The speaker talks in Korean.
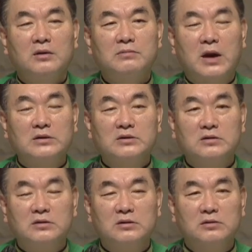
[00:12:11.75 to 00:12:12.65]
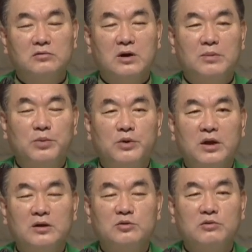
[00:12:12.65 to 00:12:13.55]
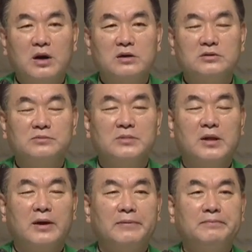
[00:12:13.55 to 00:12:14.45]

그 마스크를 우리가 보내기도 하였습니다.